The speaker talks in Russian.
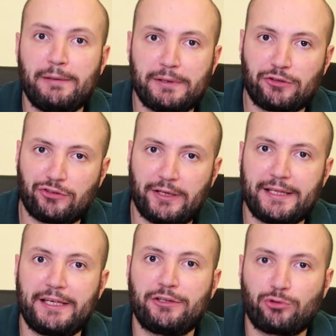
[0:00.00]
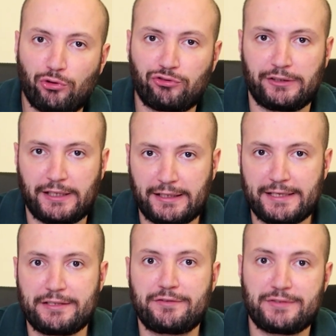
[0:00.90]
и при желании тоже
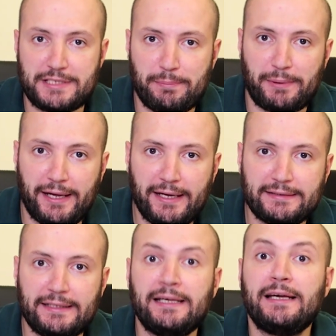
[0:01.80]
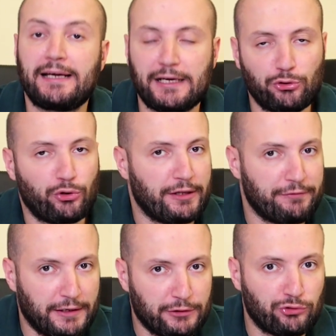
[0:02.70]
донатить в те проекты, которые
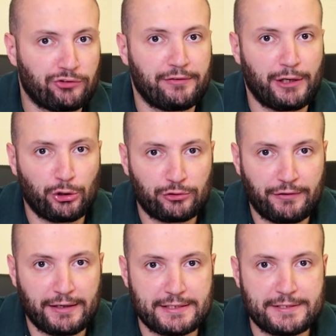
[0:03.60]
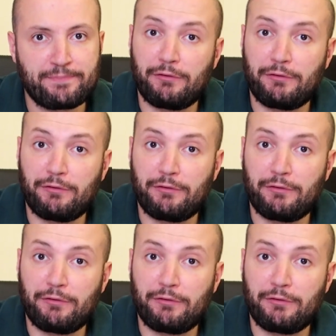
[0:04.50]
воодушевляют вас.